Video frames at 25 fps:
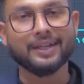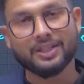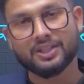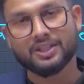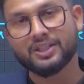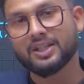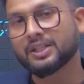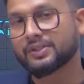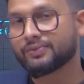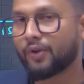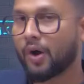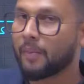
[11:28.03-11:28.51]

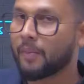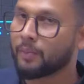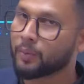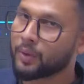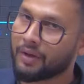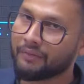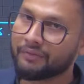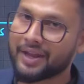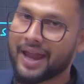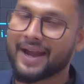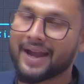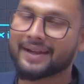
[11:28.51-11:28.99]
डिस्टेंस
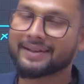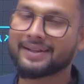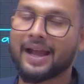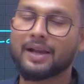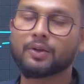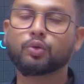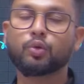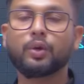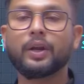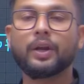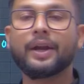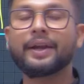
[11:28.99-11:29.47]
फॉर्मूला वी हैड
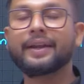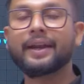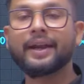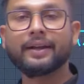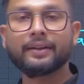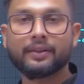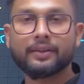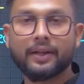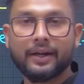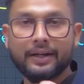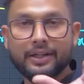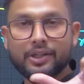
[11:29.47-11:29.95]

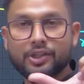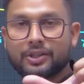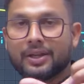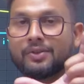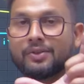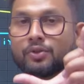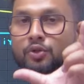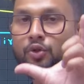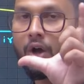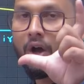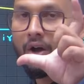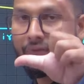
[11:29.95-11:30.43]
कैलकुलेटेड द
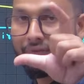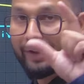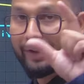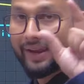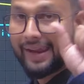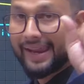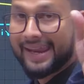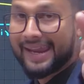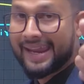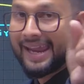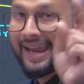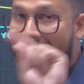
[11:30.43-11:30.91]
डिस्टेंस ऑफ
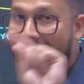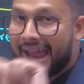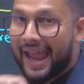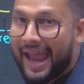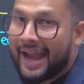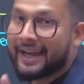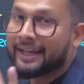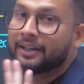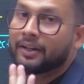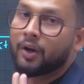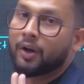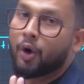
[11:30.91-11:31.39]
ए
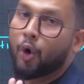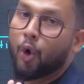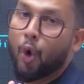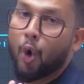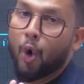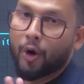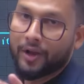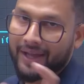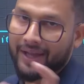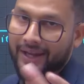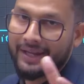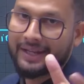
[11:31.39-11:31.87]
एंड
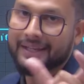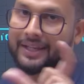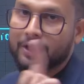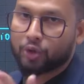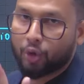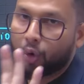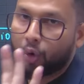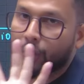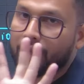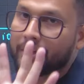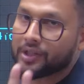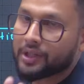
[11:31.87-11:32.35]
ओ यानी कि
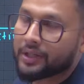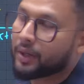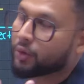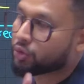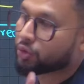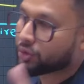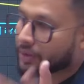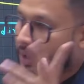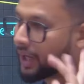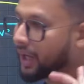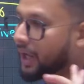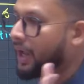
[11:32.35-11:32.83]
जो ओरिजिन है
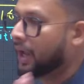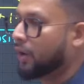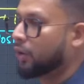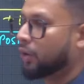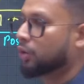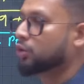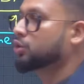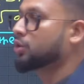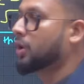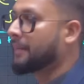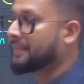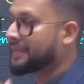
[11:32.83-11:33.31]
उसका उसको